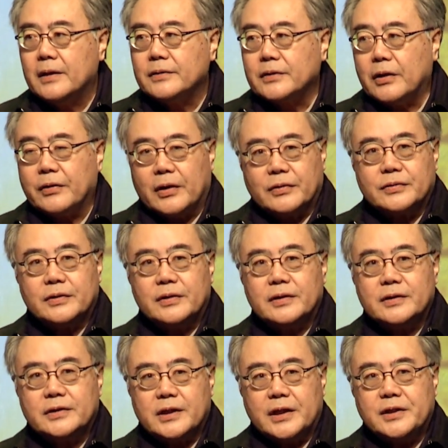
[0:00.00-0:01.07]
No，No，
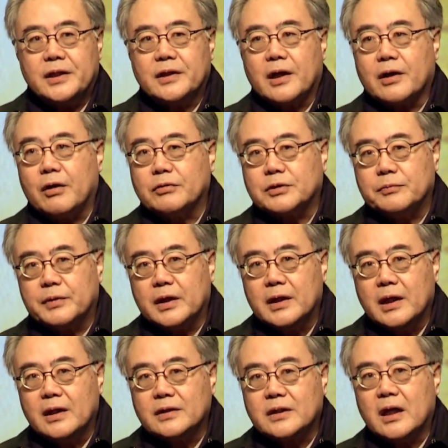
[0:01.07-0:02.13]
姐姐要告诉我们，
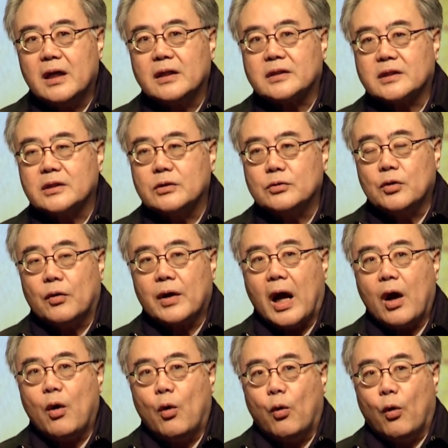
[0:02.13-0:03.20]
这是用来
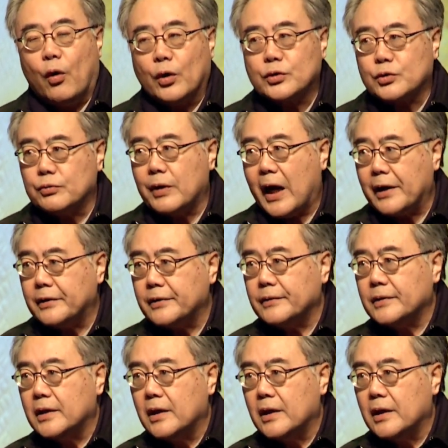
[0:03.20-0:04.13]
活出来的。